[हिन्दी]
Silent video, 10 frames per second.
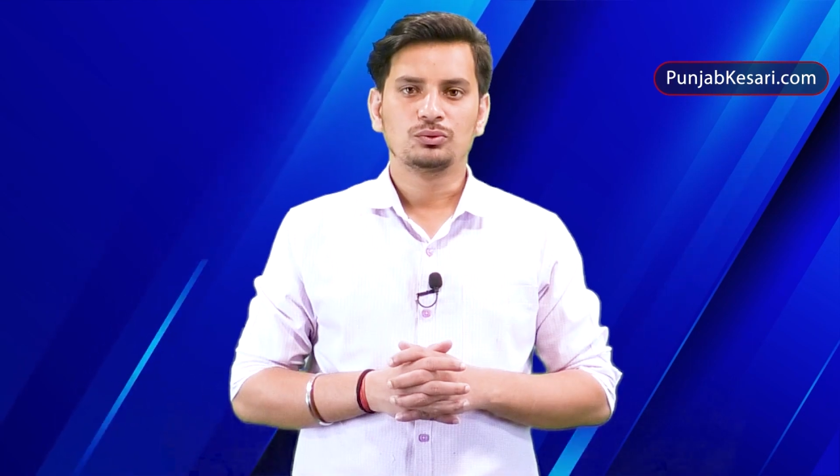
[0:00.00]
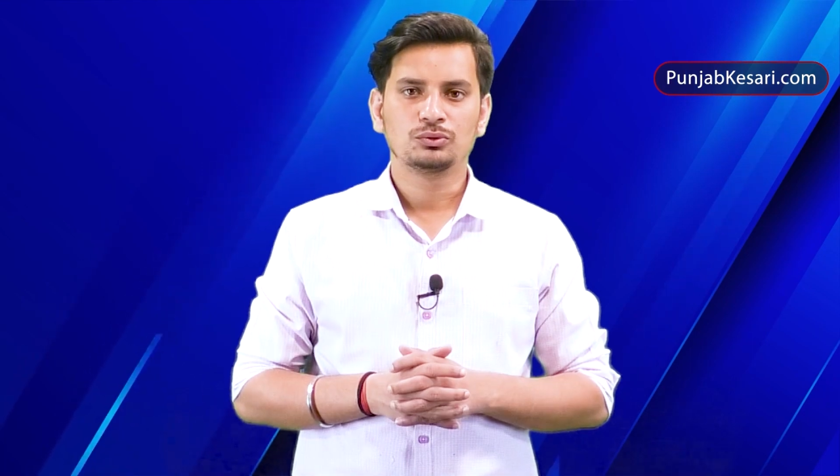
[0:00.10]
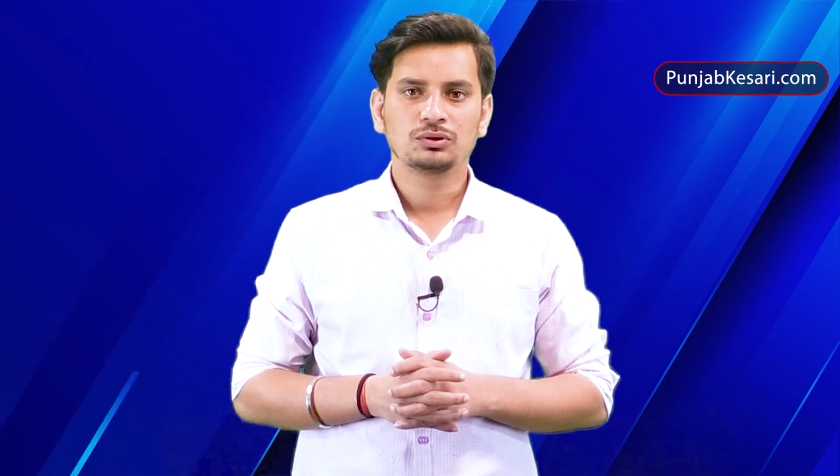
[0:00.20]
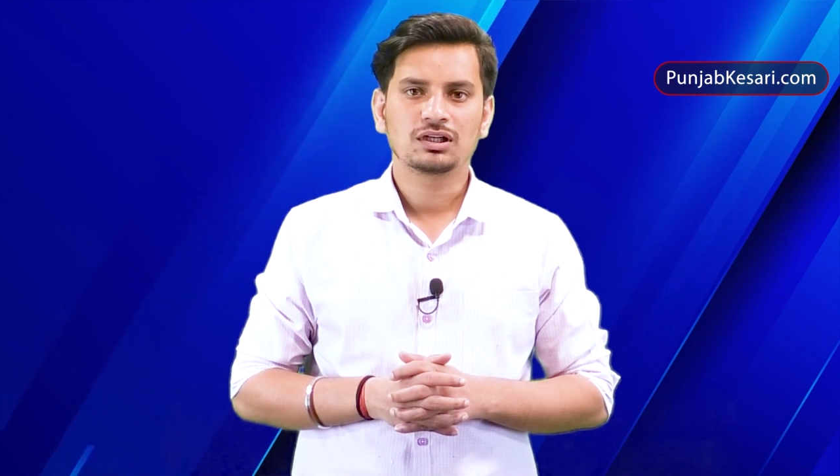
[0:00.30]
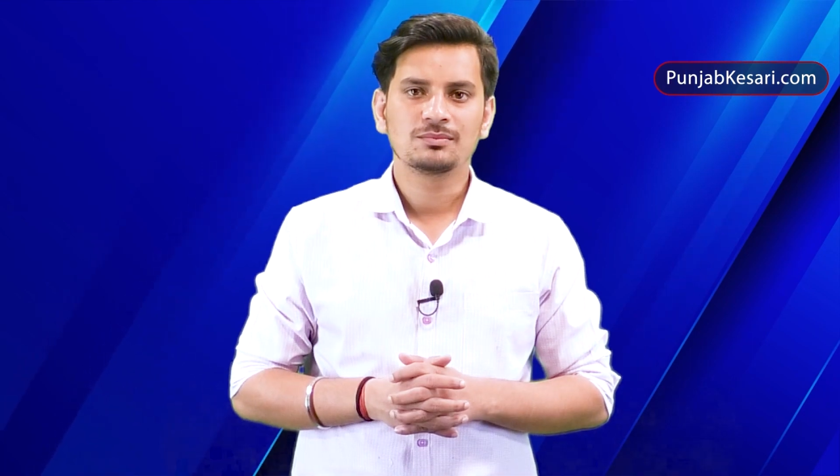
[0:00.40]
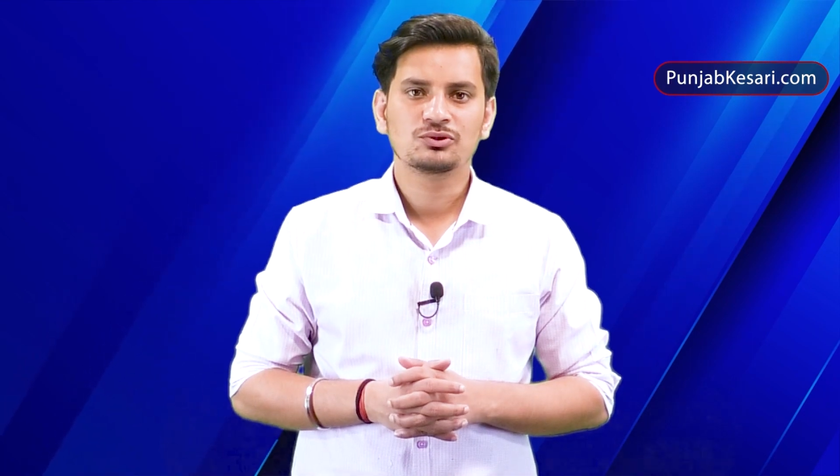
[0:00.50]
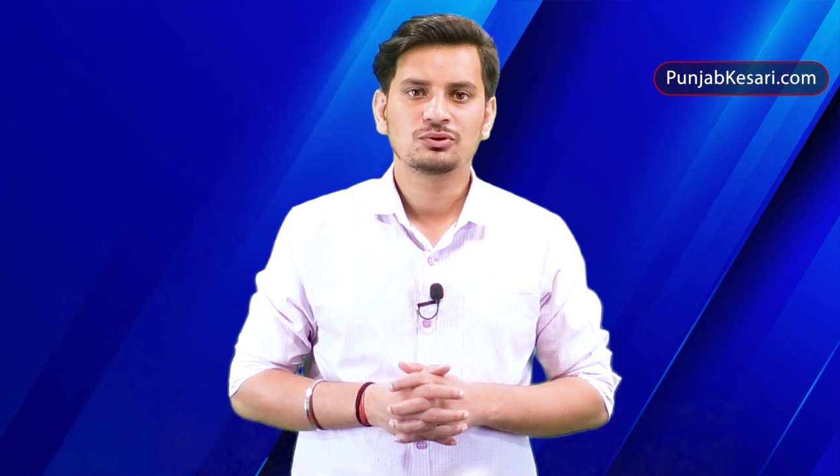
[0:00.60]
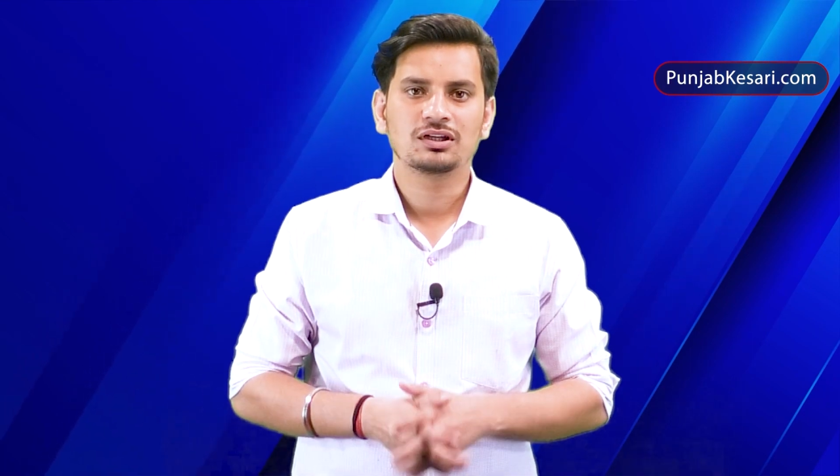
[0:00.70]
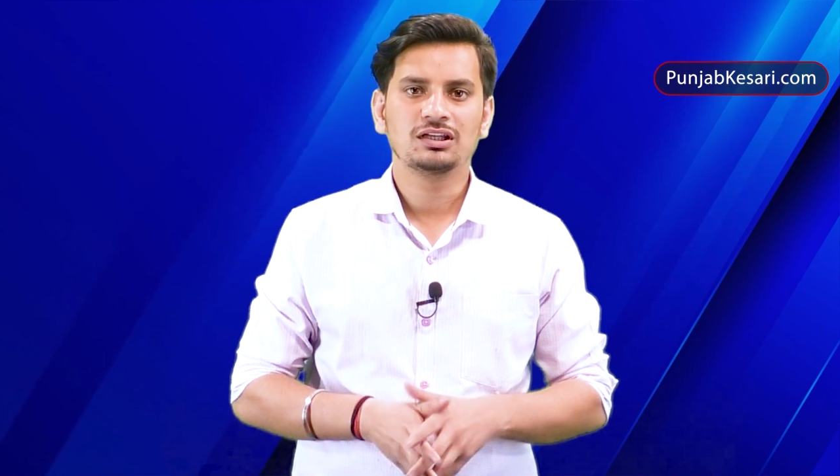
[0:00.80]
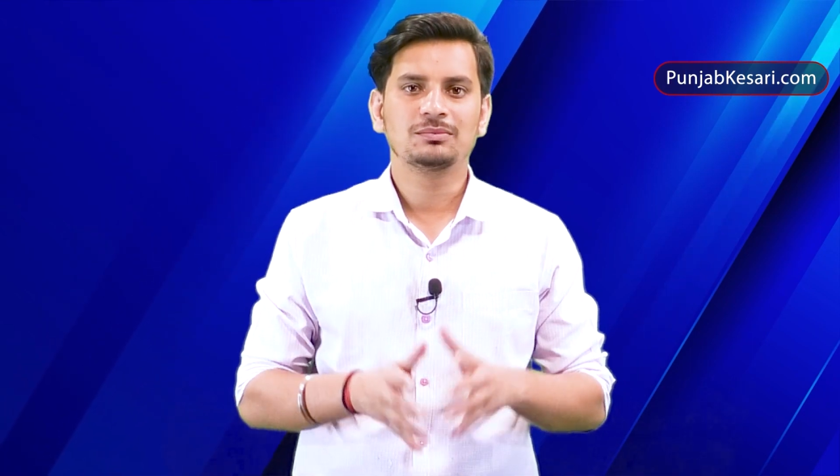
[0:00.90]
उन्होंने
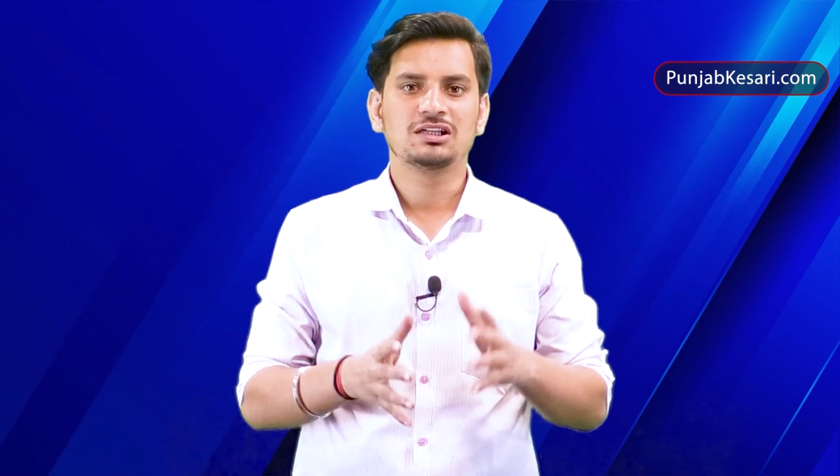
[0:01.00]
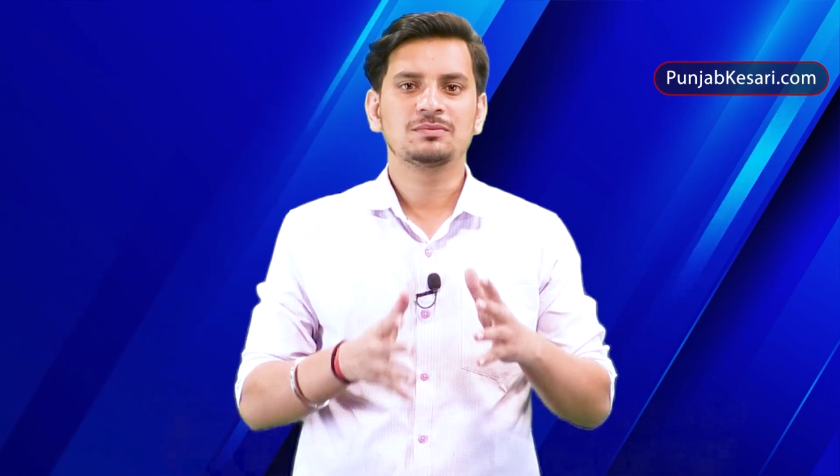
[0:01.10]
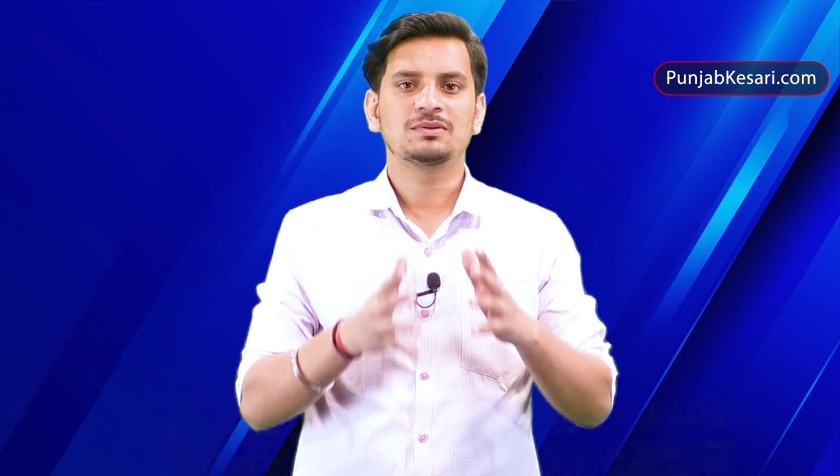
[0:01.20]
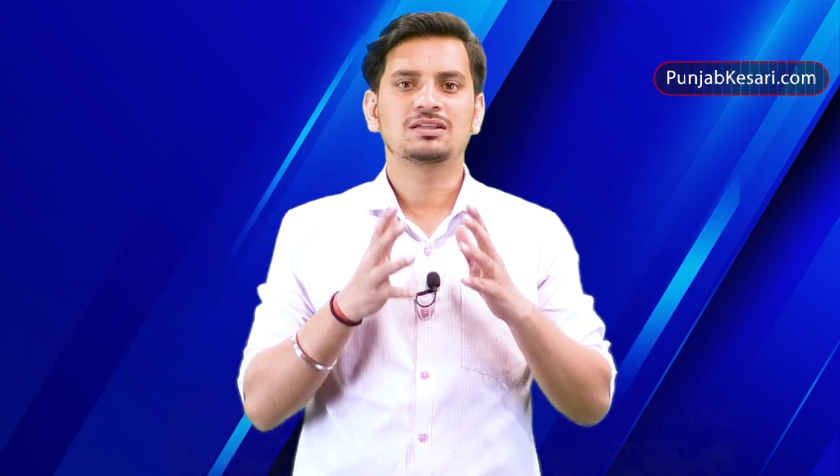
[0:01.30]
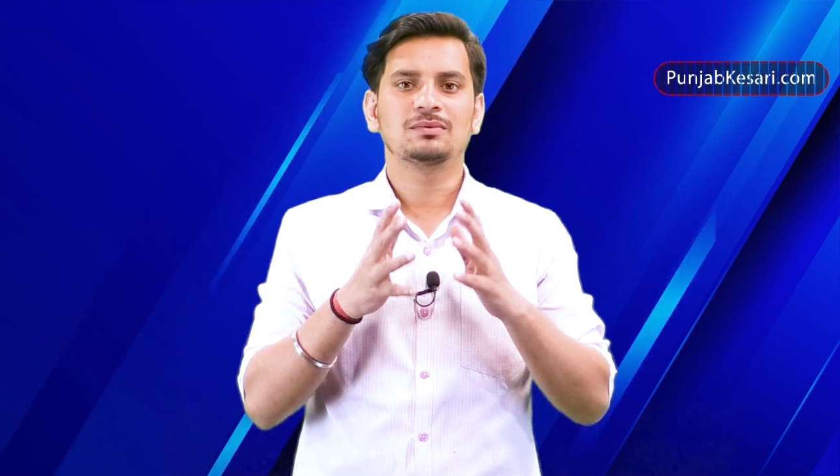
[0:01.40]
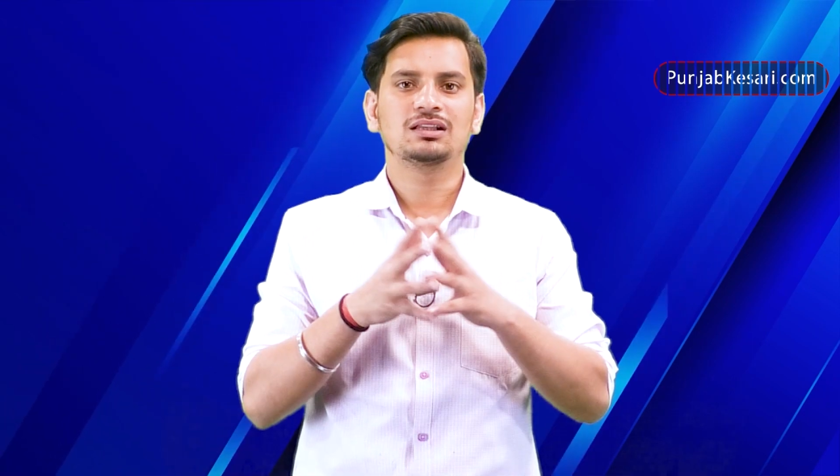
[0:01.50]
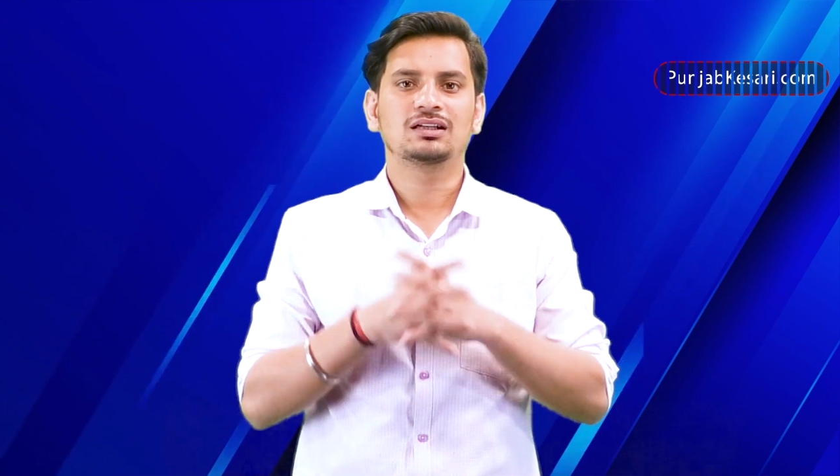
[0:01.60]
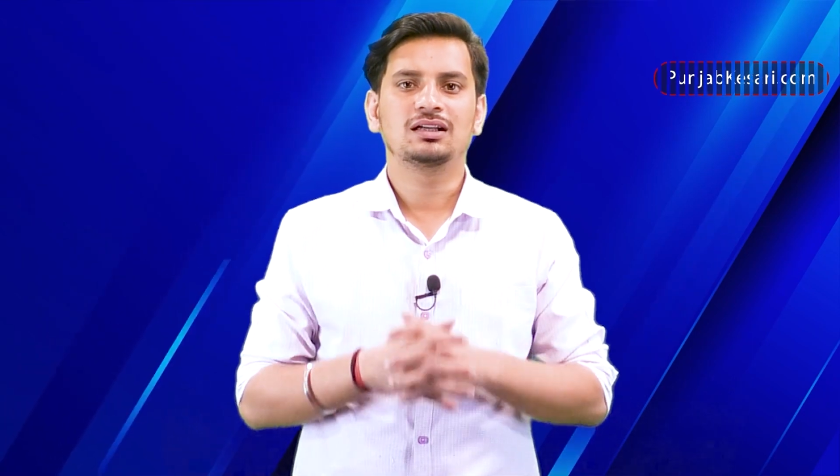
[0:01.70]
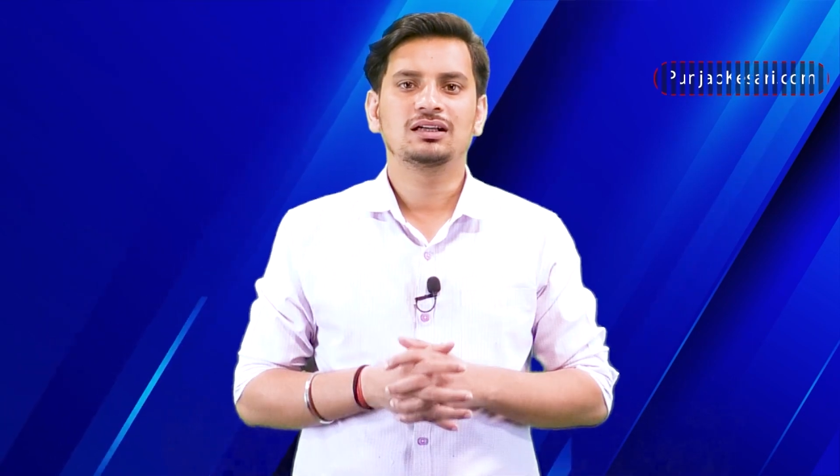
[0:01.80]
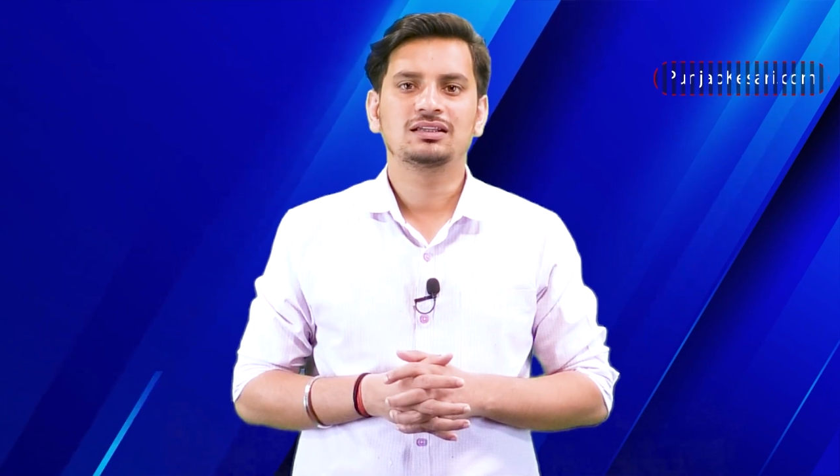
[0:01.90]
कमजोर गेंदबाजी पर सवाल
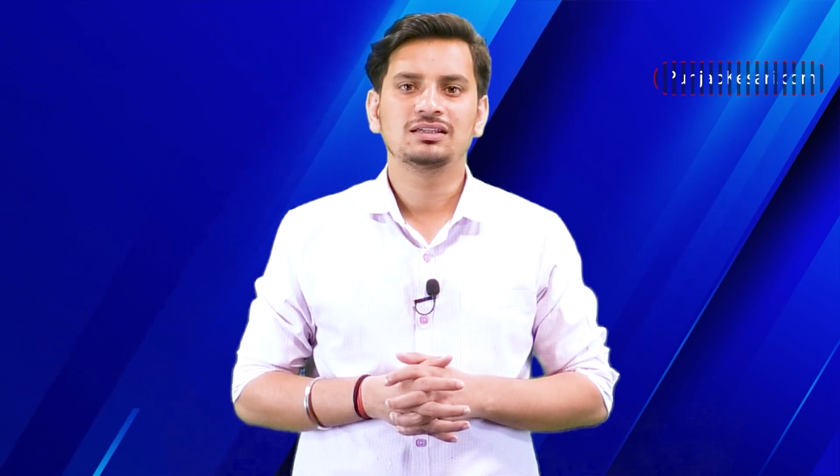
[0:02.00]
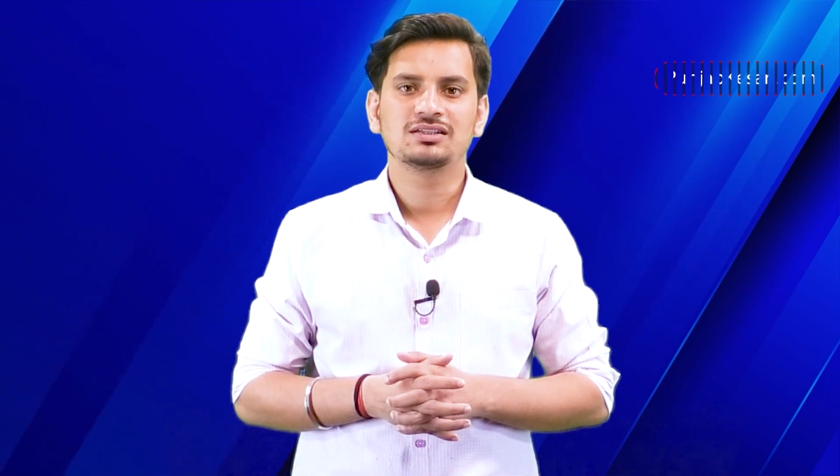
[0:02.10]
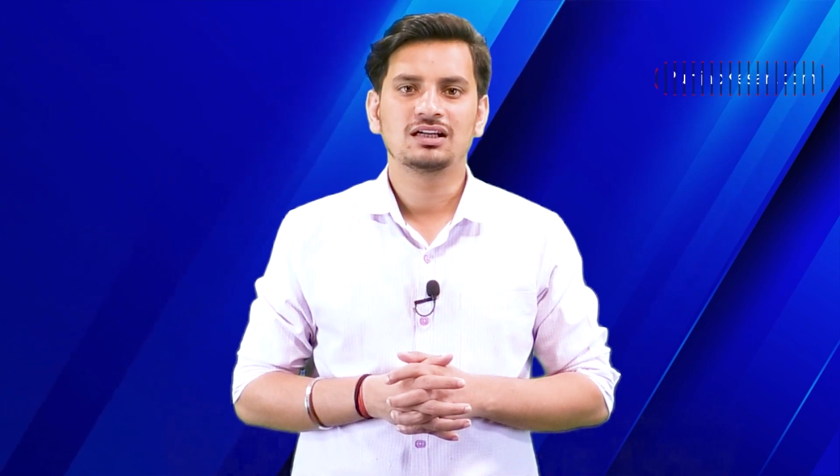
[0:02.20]
खड़ा किए